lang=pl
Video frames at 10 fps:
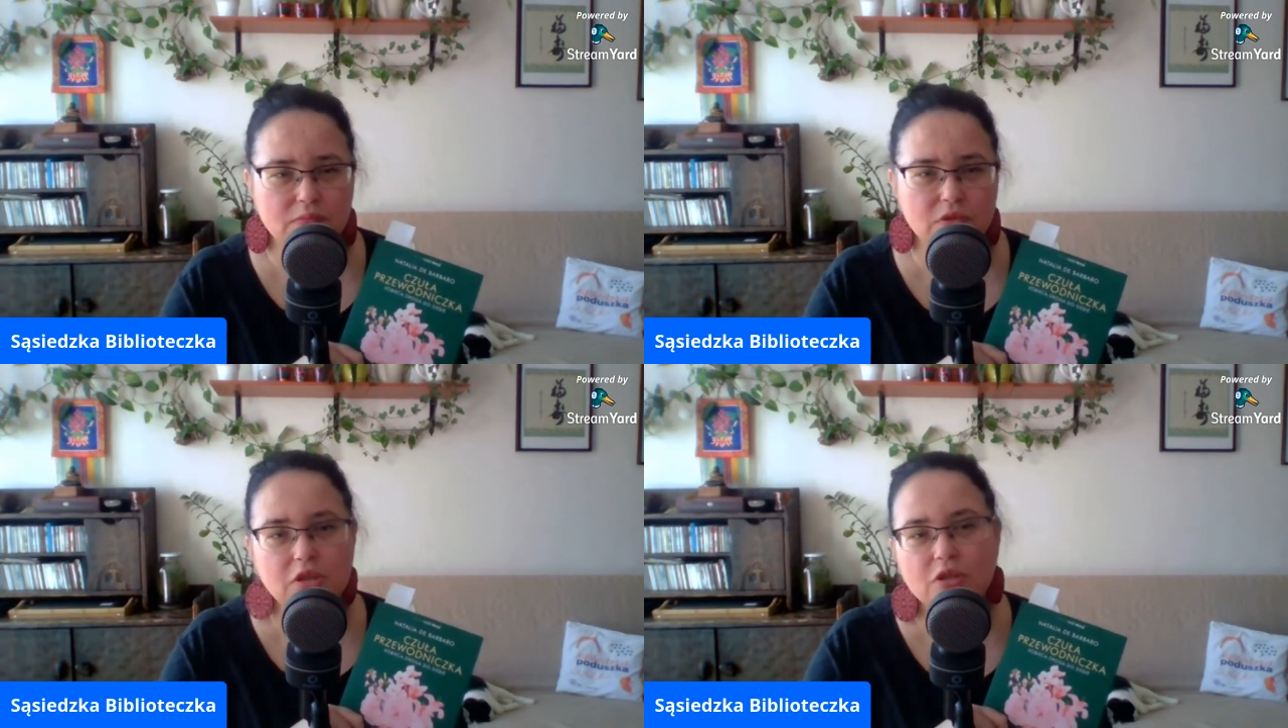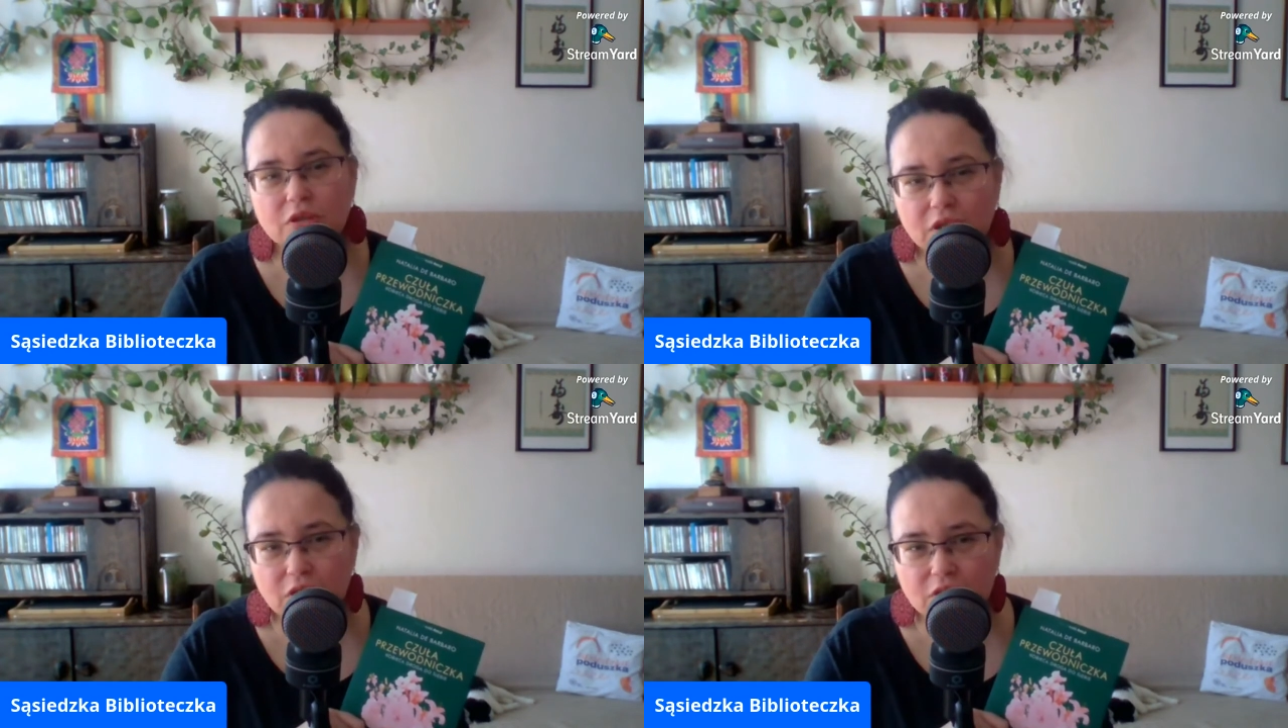ty się
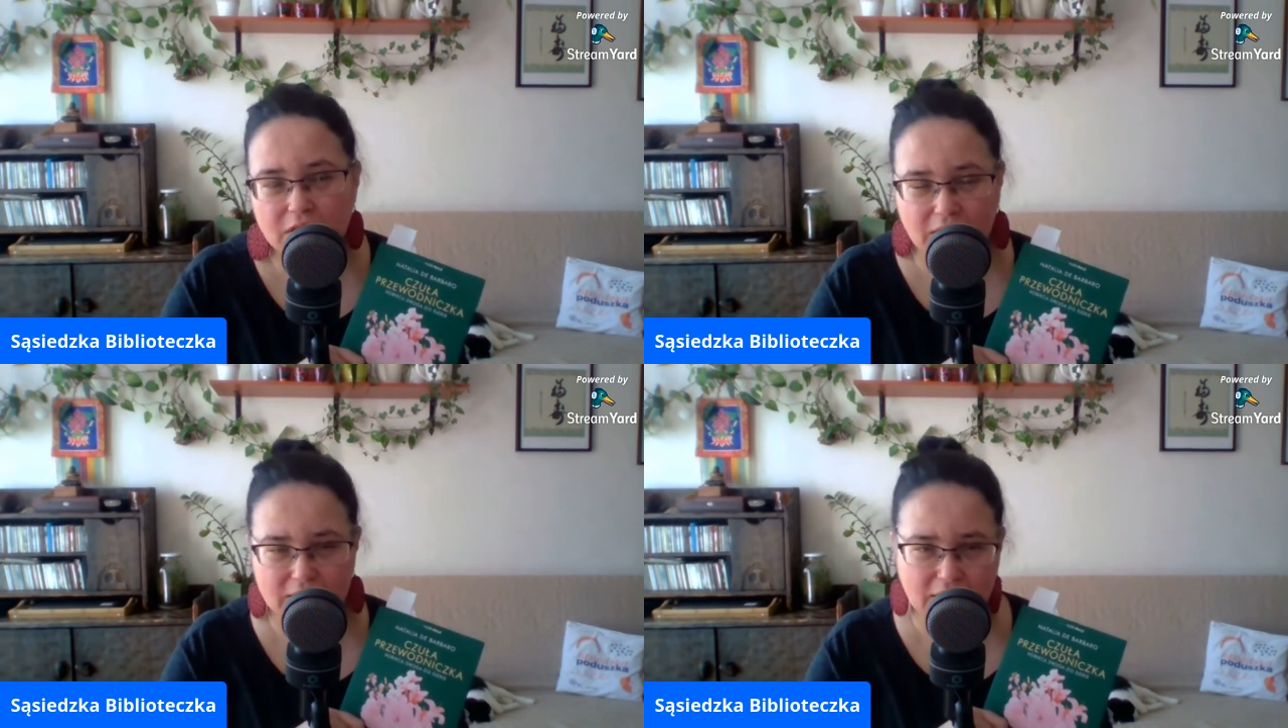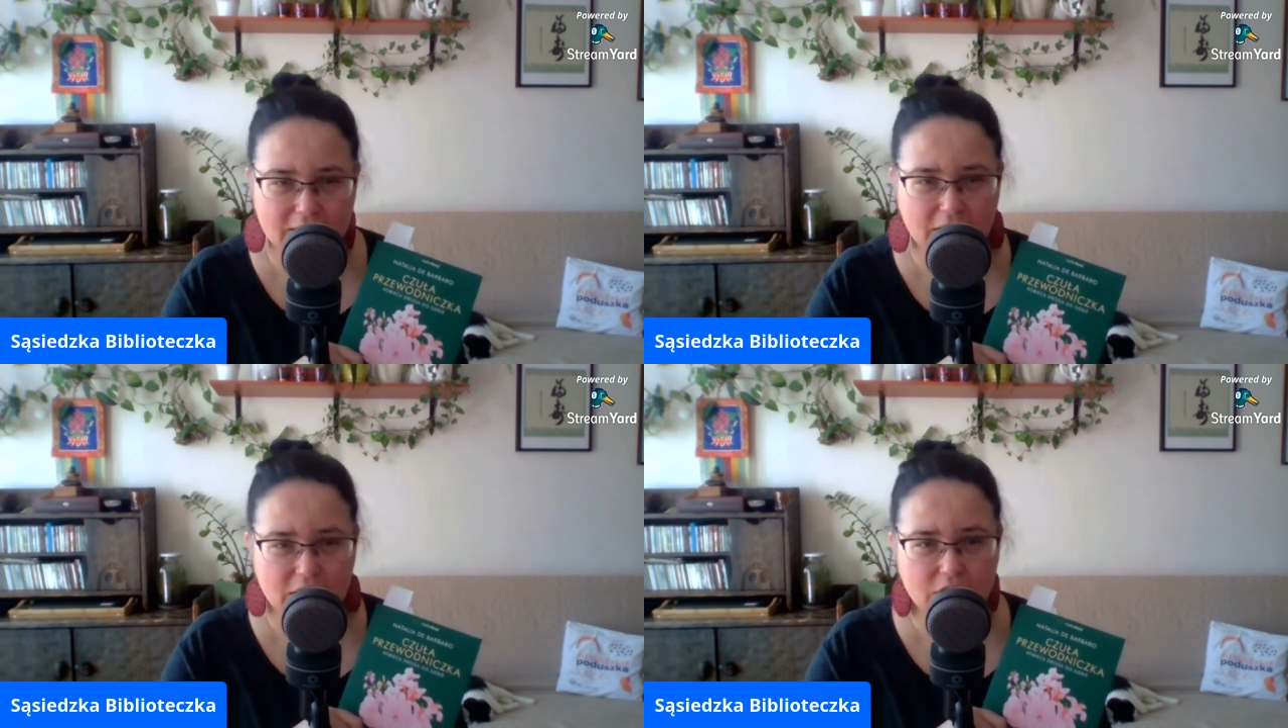do tego nie
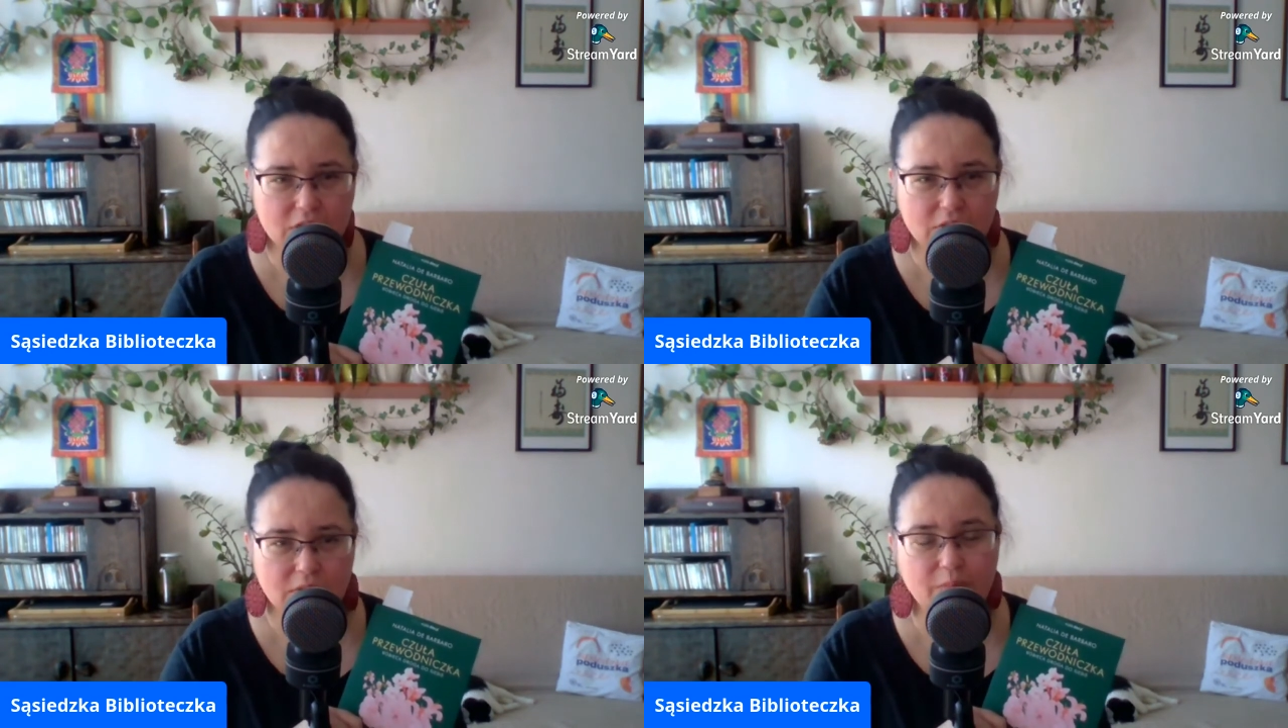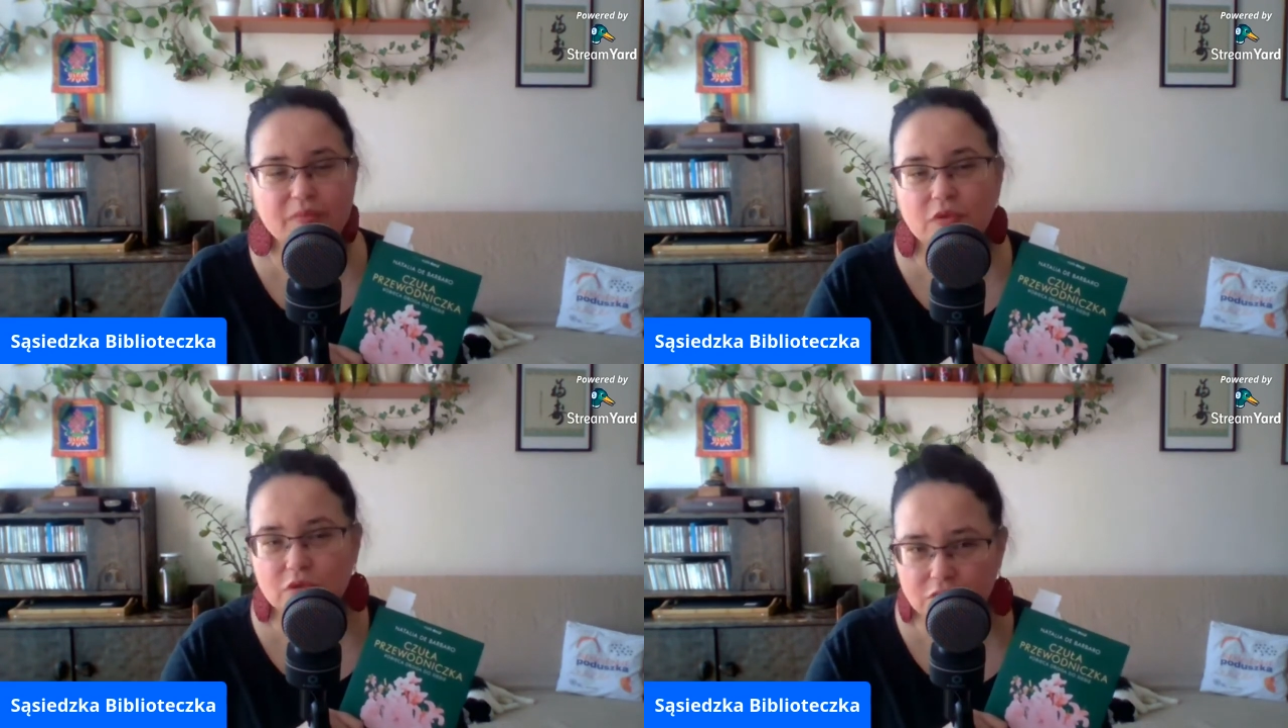nadajesz, na
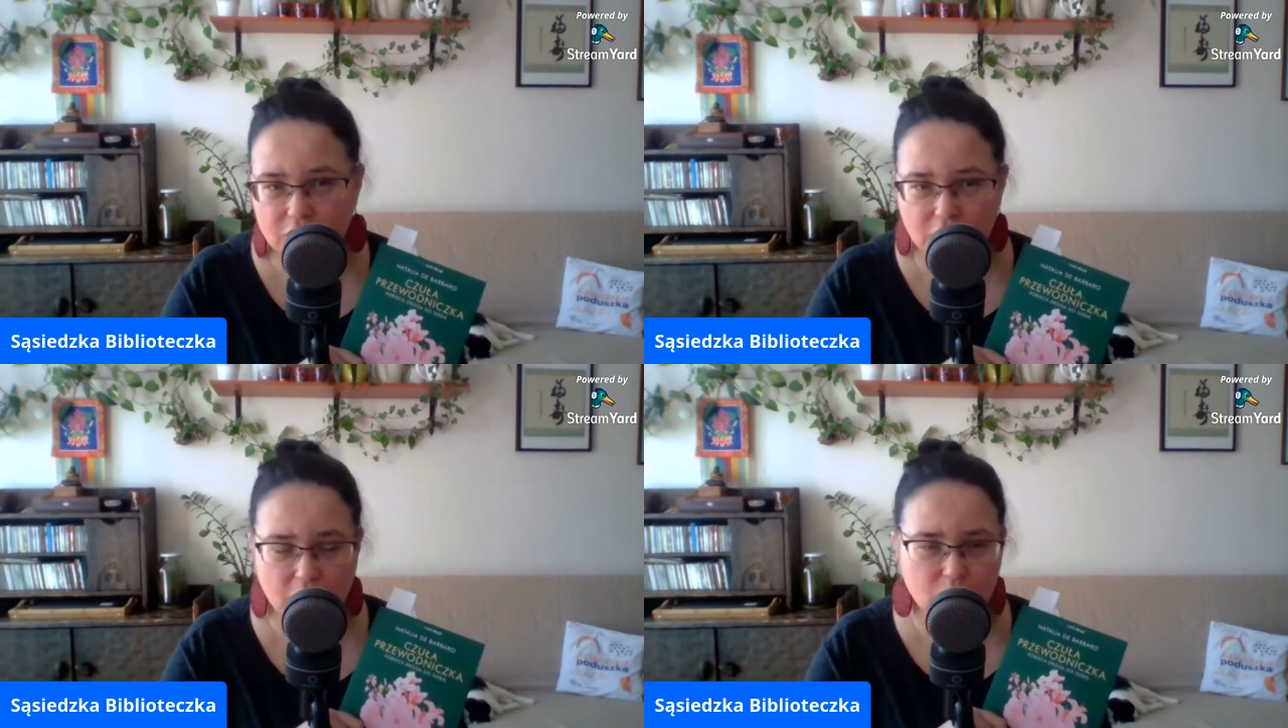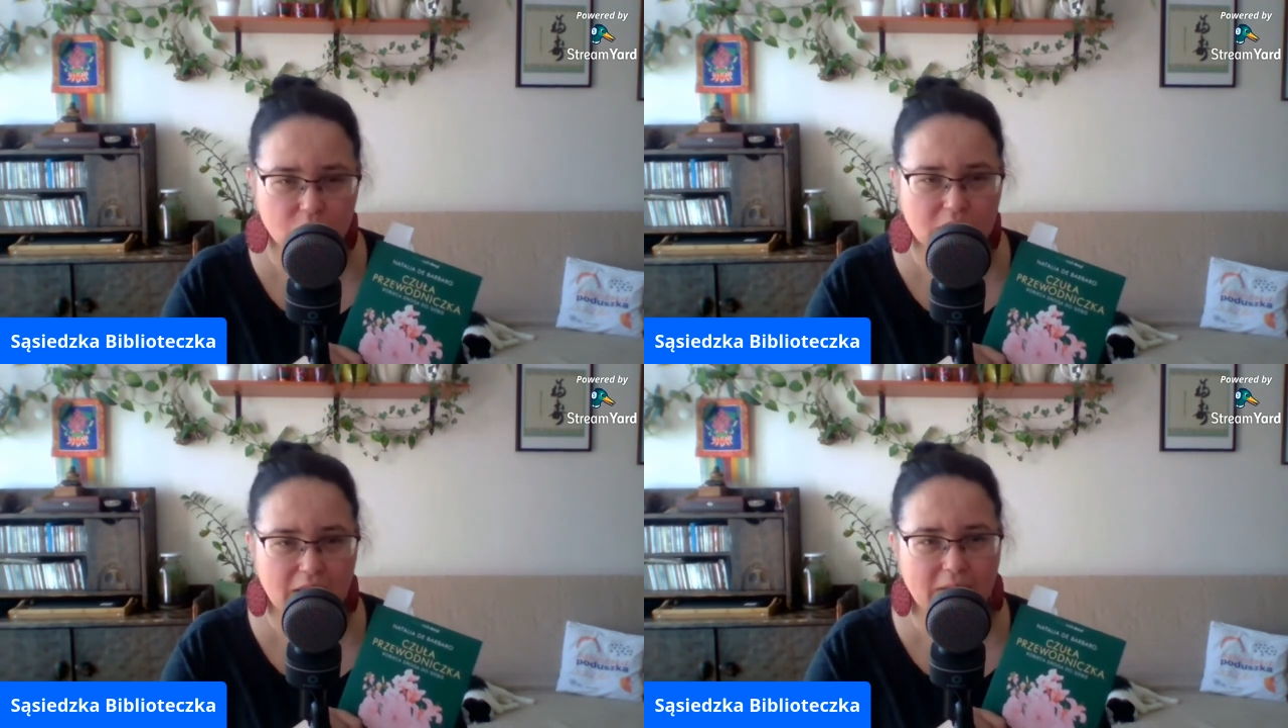pewno ci się nie
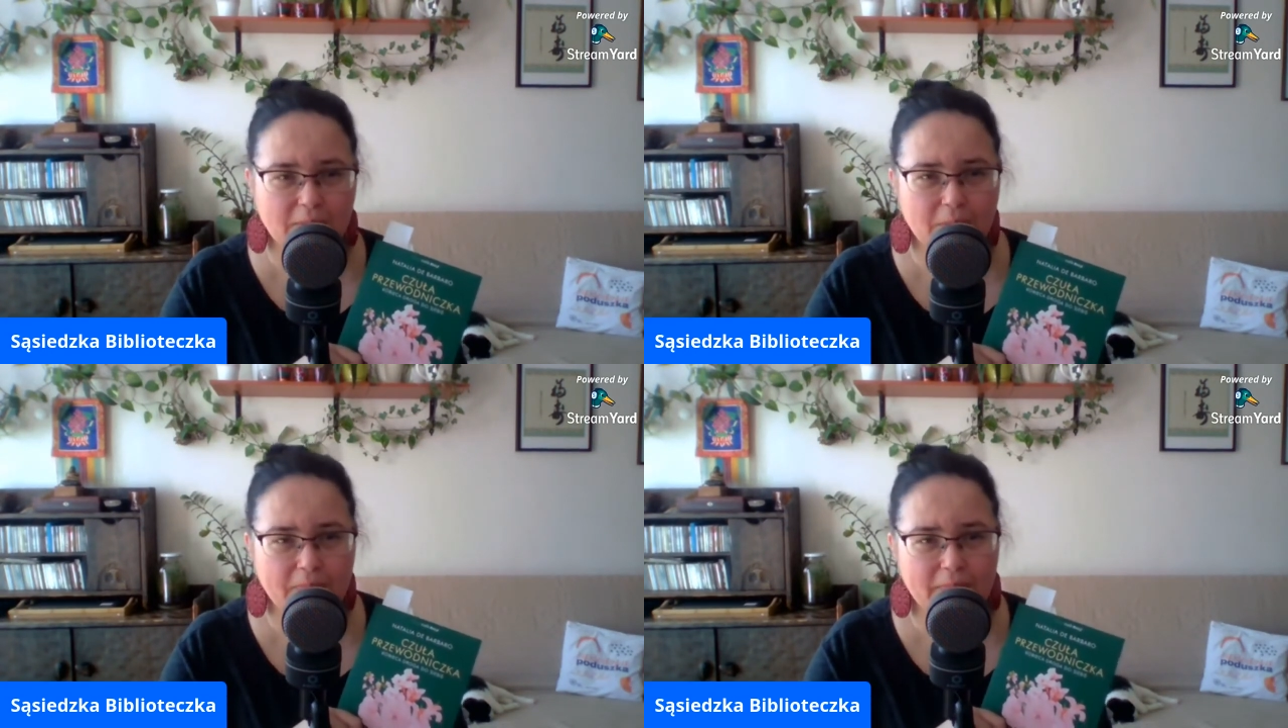uda